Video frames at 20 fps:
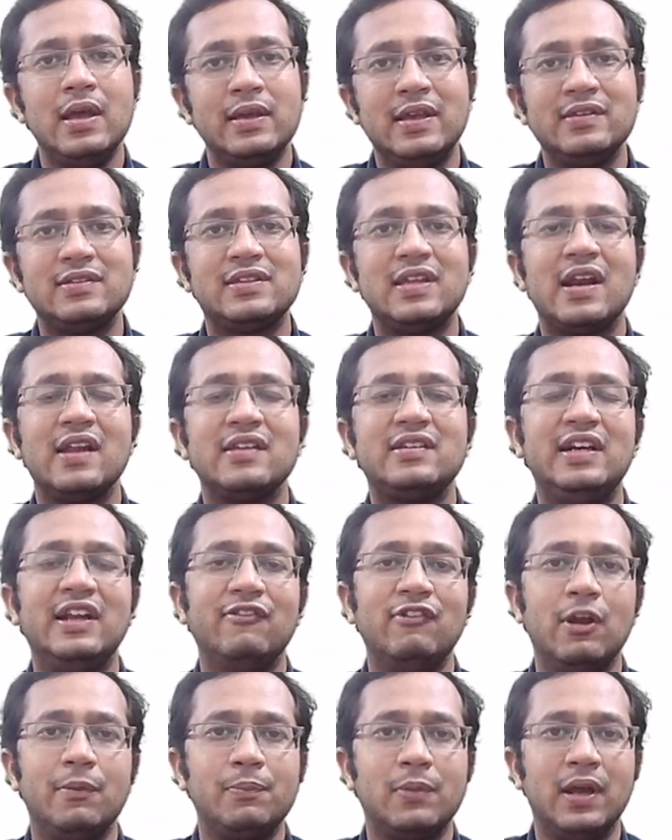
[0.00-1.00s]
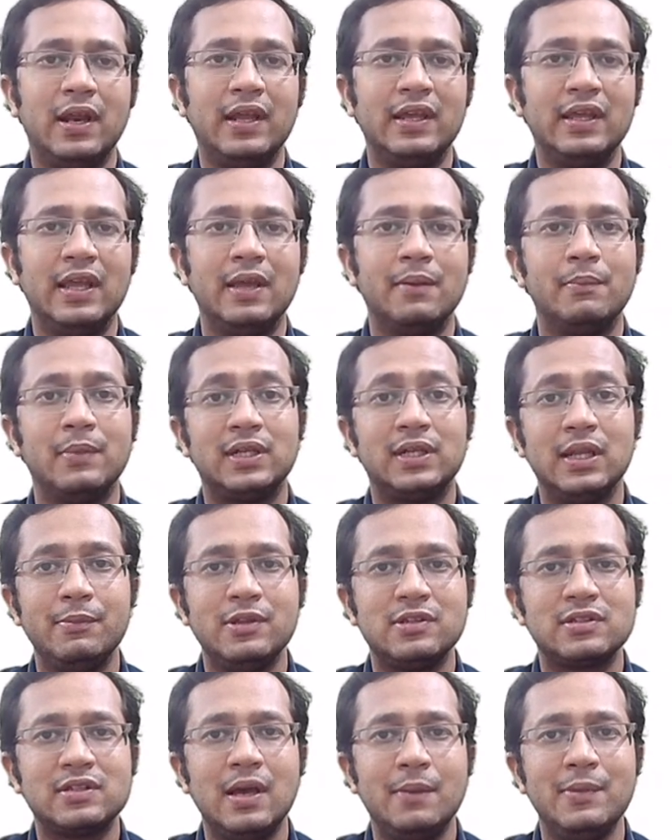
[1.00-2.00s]
किस तरह से डेवलप करेंगे मतलब
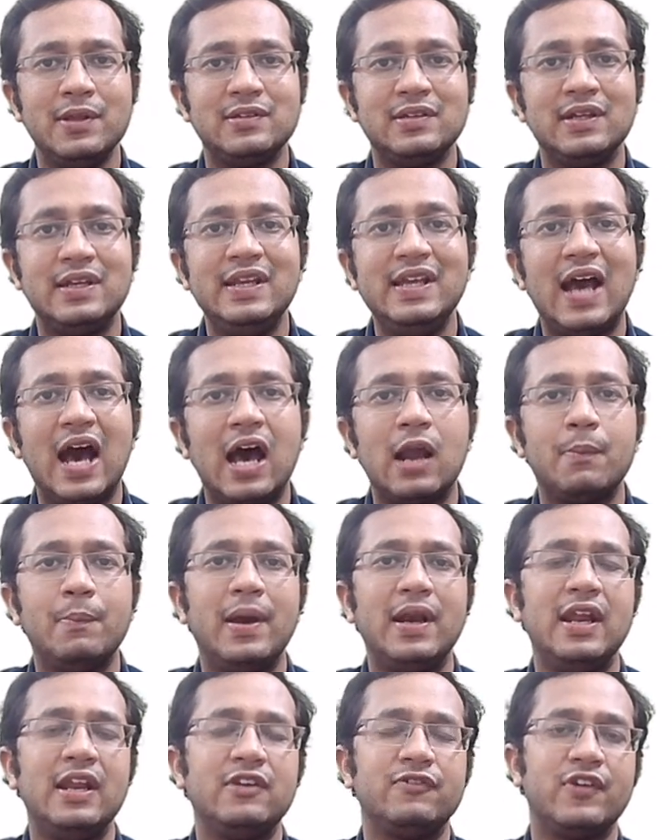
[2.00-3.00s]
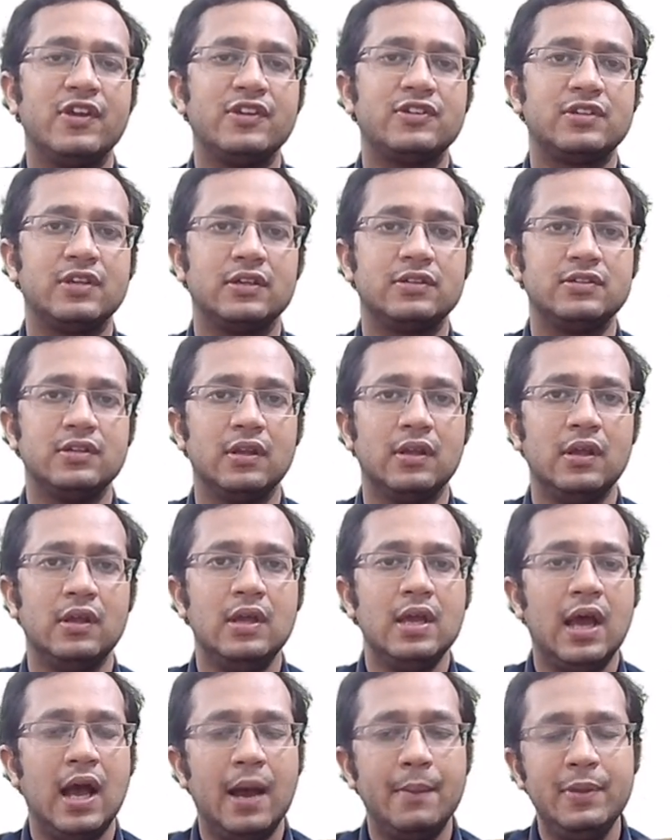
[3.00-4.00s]
इसका बेसिकली अर्बन इंफ्रास्ट्रक्चर
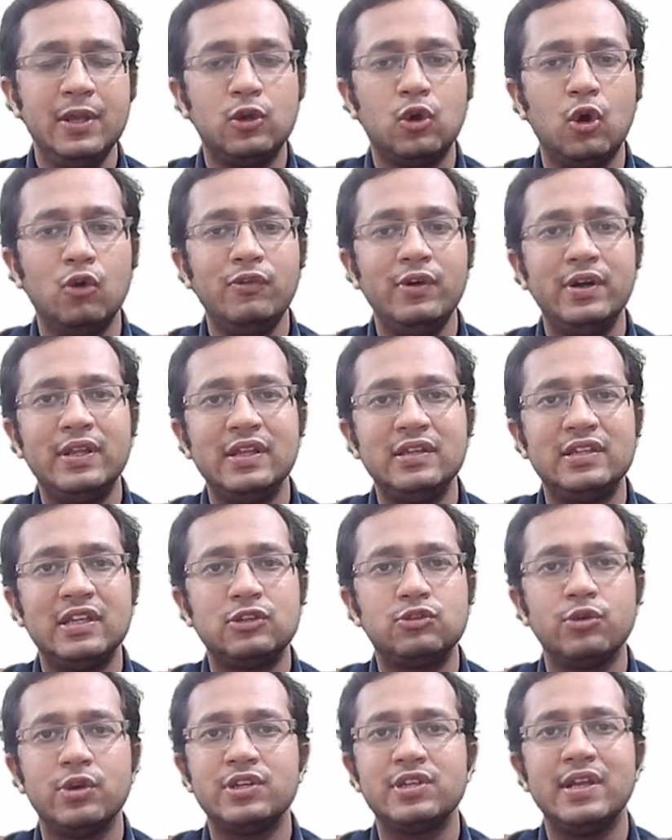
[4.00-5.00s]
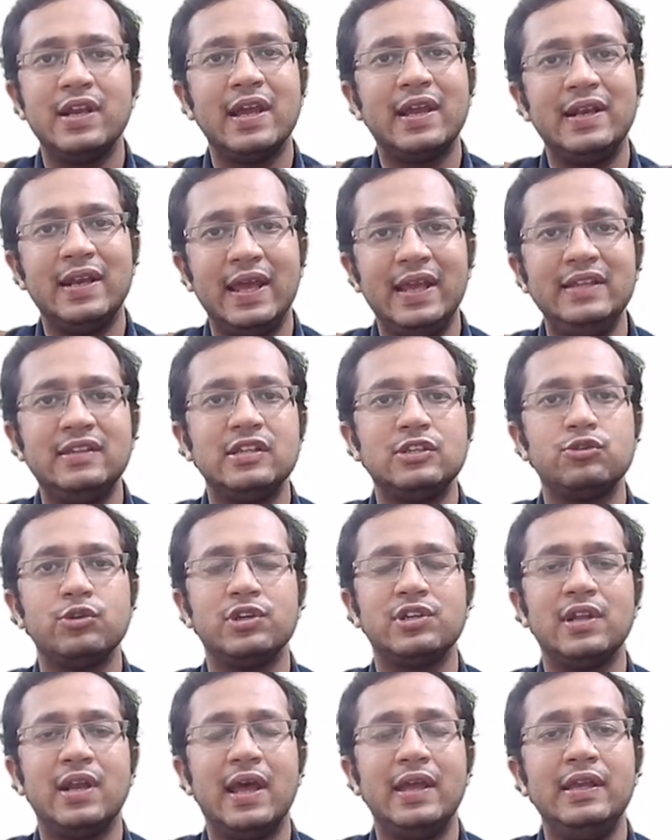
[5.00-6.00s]
अभी कोविड की सिचुएशन एक नई
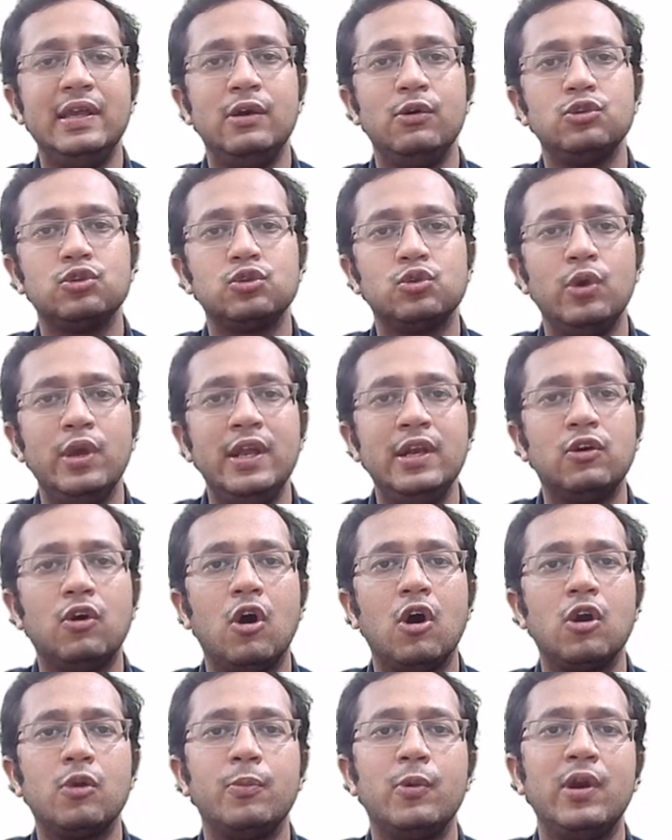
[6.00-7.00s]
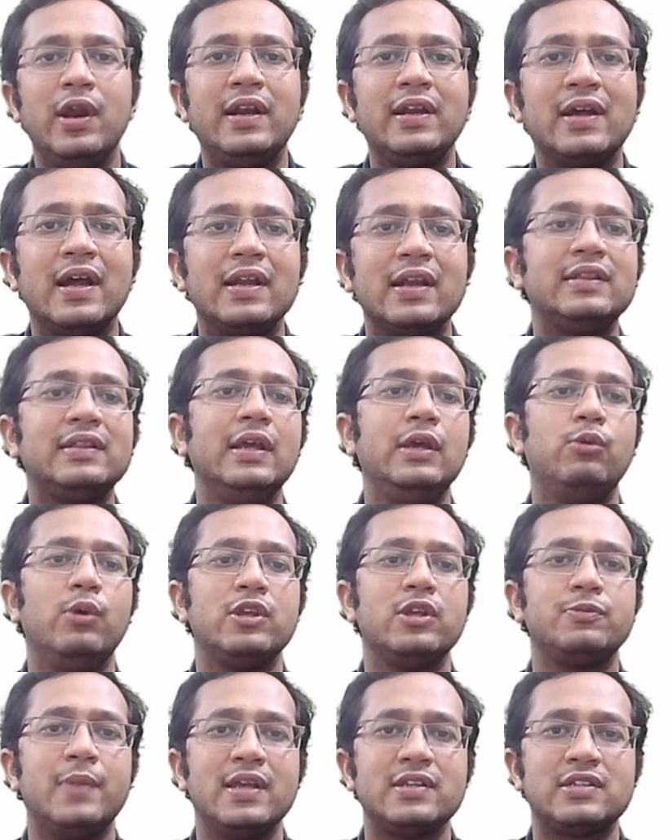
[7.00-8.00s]
सिचुएशन आई है उसको इनकॉर्पोरेट करते हुए
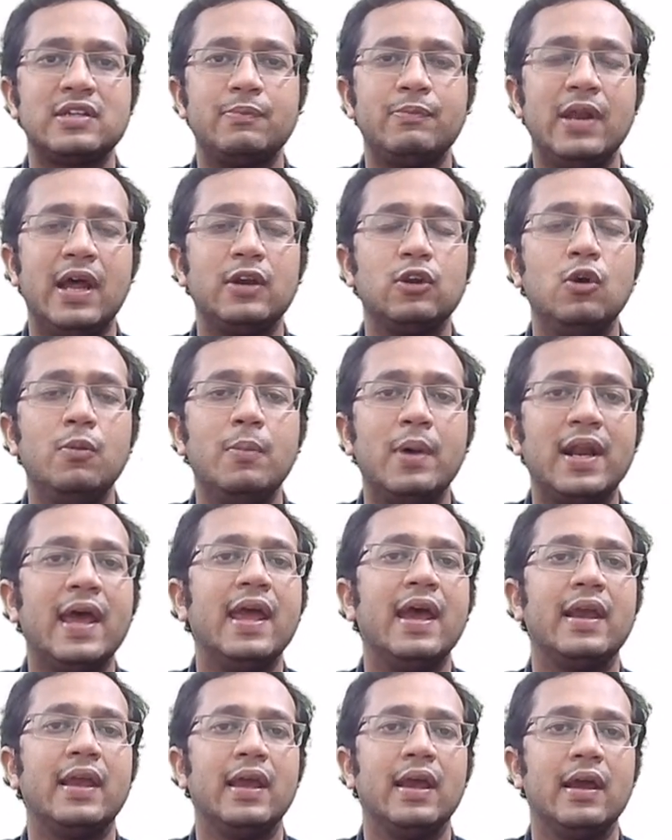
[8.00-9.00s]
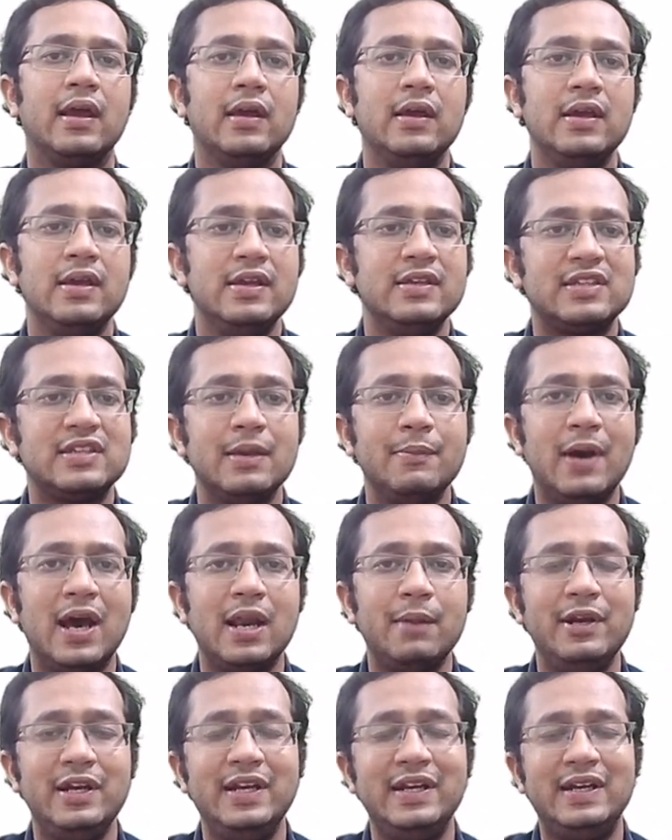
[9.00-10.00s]
इस मास्टर प्लान को बनाया गया है इसके
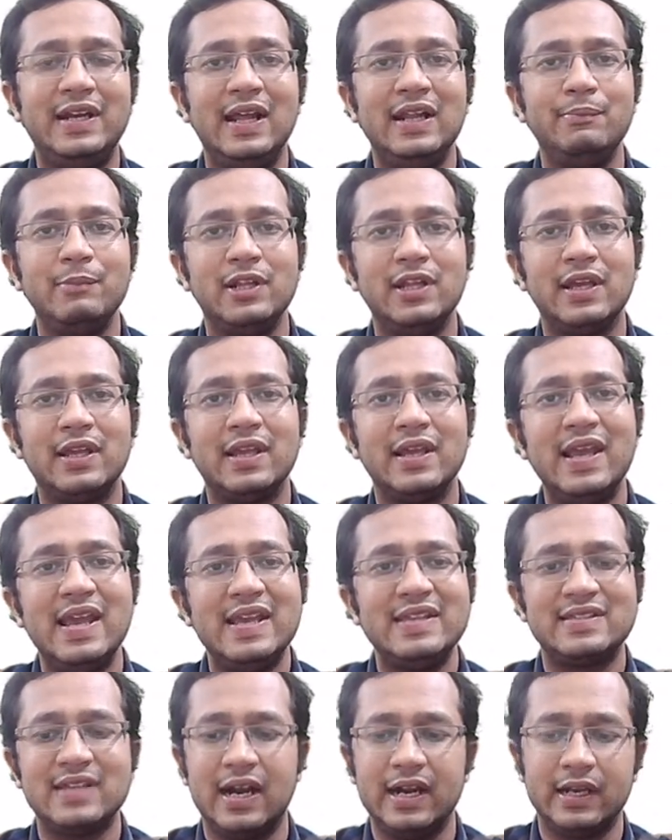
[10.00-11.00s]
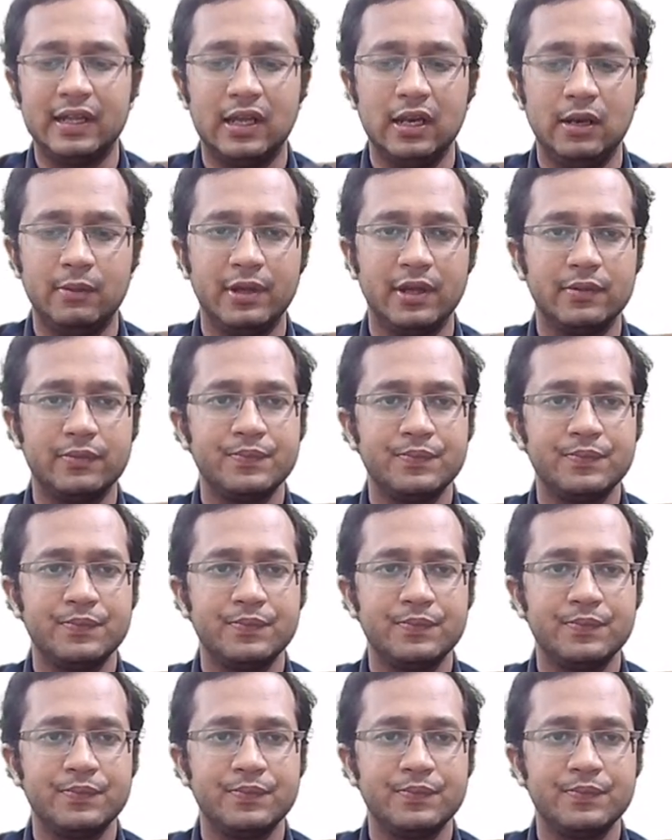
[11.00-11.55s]
बारे में डिटेल में देखेंगे इस आर्टिकल में